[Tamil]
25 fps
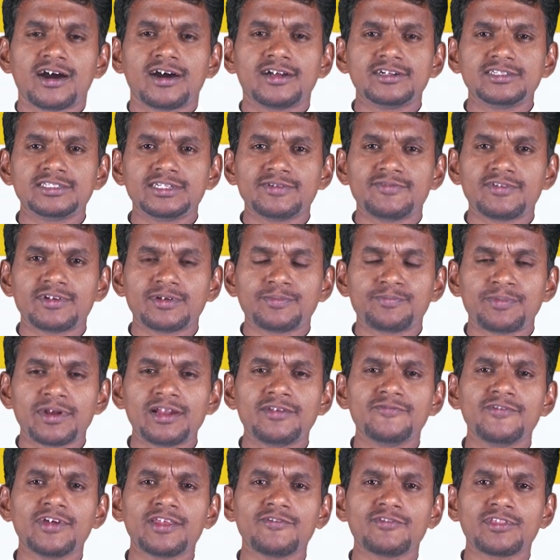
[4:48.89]
ஆண்டவர்
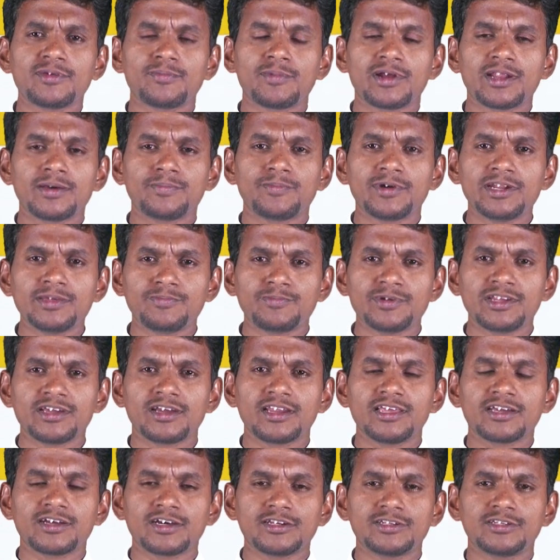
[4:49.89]
பல்வேறு விதமான
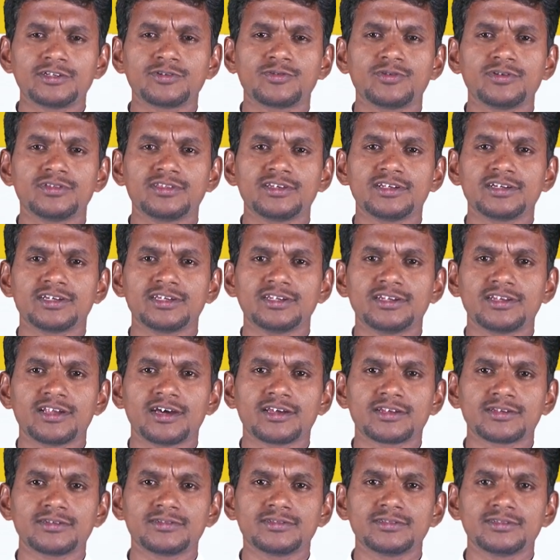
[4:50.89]
படிப்பினைகளை கற்றுக்
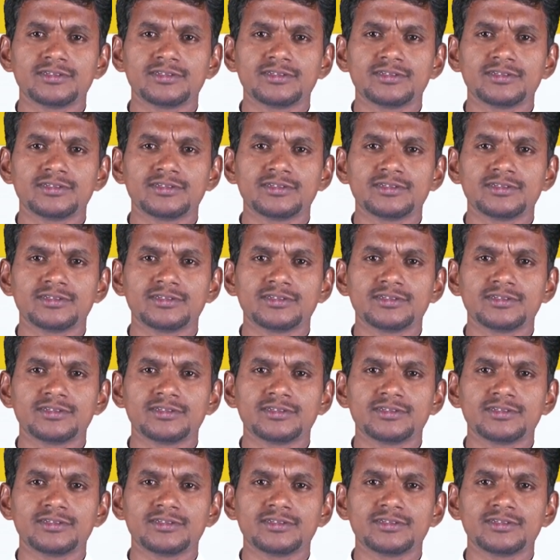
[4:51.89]
கொடுத்திருக்கின்றார்